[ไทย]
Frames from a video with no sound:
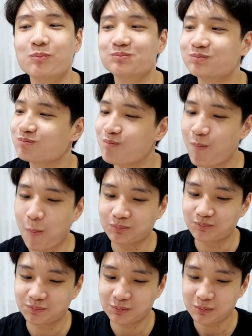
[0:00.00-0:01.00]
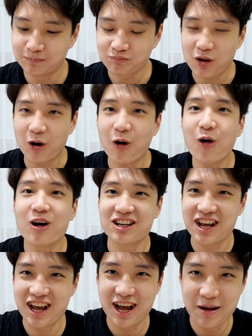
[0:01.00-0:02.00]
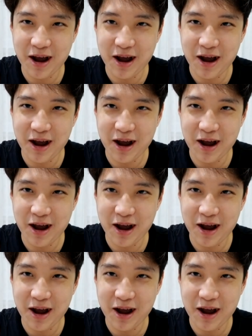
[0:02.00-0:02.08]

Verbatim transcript: เป็นไงโคตรดี